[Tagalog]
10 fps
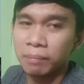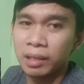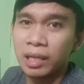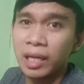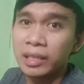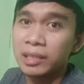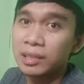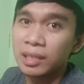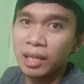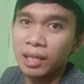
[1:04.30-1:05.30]
Pag narinig
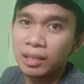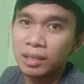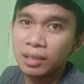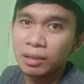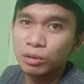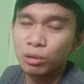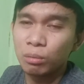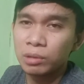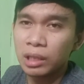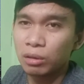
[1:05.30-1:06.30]
nila, so,
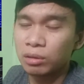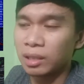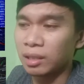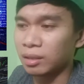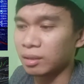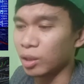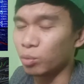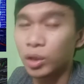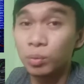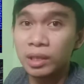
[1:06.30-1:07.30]
masyado silang
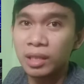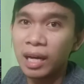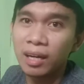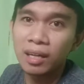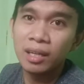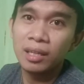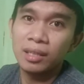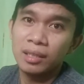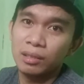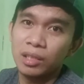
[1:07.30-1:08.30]
nawiwindang.
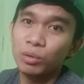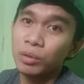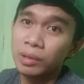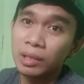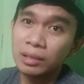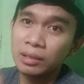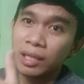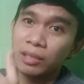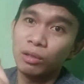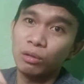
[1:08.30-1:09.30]
Nawiwindang
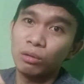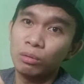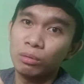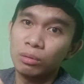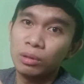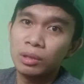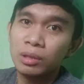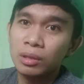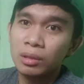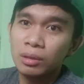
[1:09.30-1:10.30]
sila no, kung
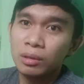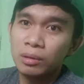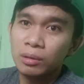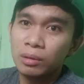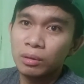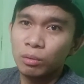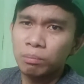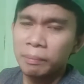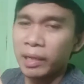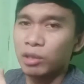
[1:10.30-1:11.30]
kung
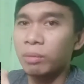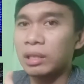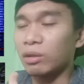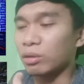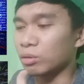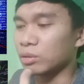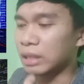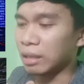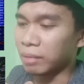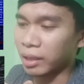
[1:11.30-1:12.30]
paano ba to yung
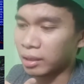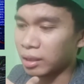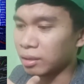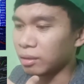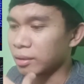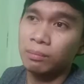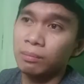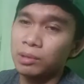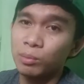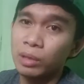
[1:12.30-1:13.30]
stock market na to.
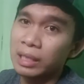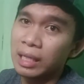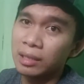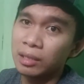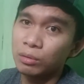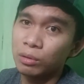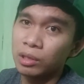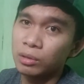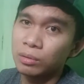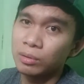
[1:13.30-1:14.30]
Simulan natin kung
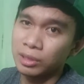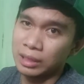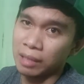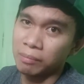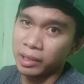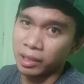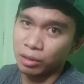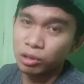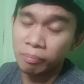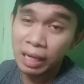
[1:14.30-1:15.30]
ano yung stock market
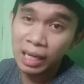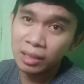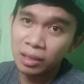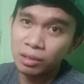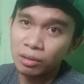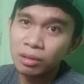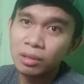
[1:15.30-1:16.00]
sa so, pangalan nito.